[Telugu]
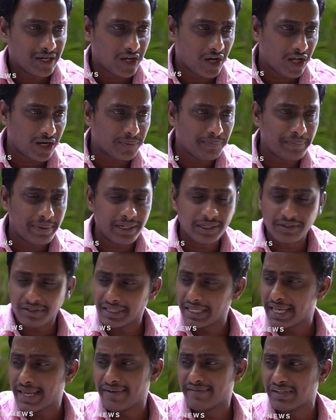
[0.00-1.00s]
డెవలప్మెంట్
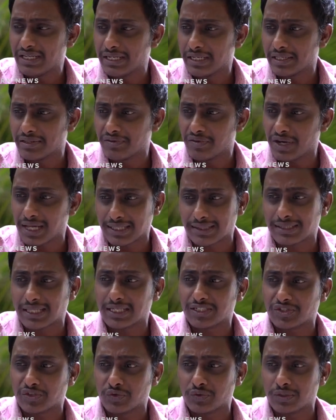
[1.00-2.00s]
ఏమీ లేదు
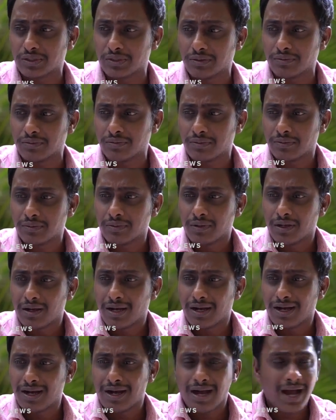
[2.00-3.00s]
అంతా శూన్యం
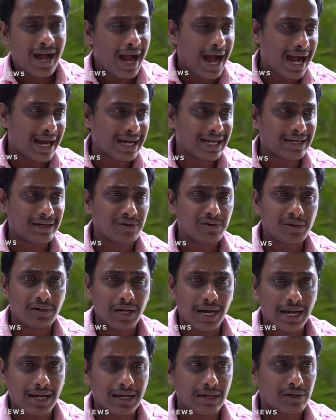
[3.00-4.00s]
అక్కలో
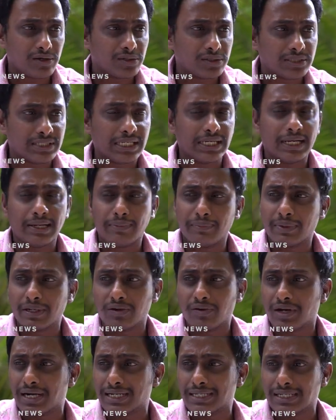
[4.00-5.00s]
అక్కలో
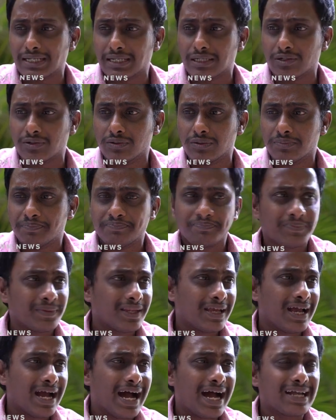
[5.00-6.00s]
చెల్లెమ్మలు అంటారు
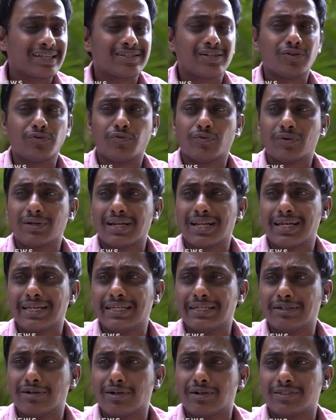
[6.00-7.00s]
అసలు ఉన్న
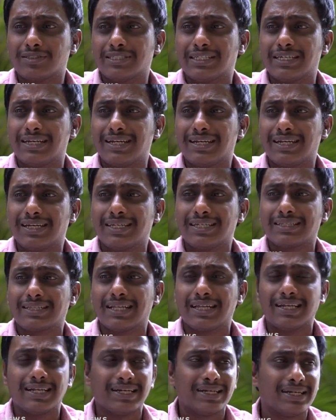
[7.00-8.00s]
ఇంట్లో చెల్లిని
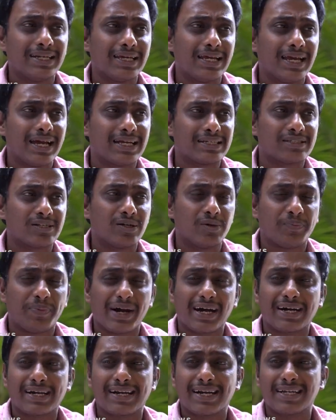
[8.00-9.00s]
తల్లిని అసలు
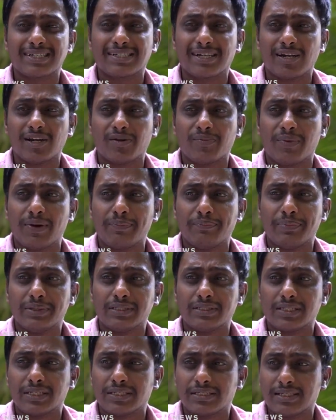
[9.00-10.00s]
పక్క రాష్ట్రాల్లో
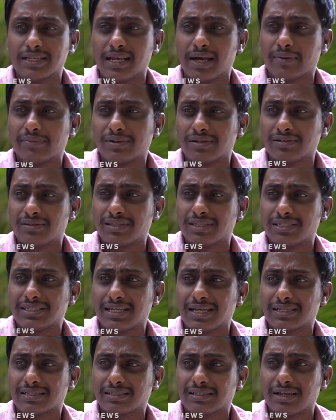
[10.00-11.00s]
పంపించేసి అభివృద్ధి
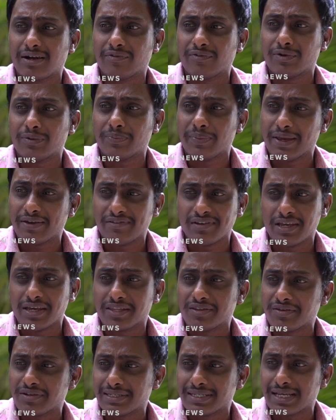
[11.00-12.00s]
చేస్తాము మేము
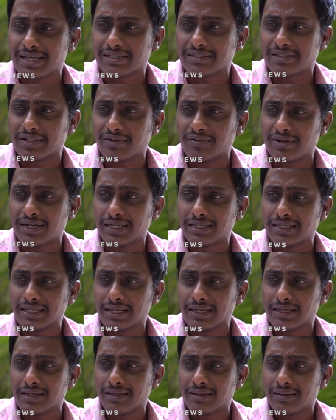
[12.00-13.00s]
ఏదో చేస్తాము
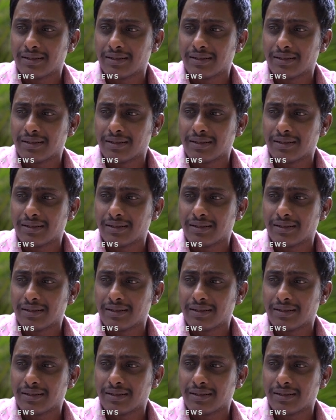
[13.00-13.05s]
అంటే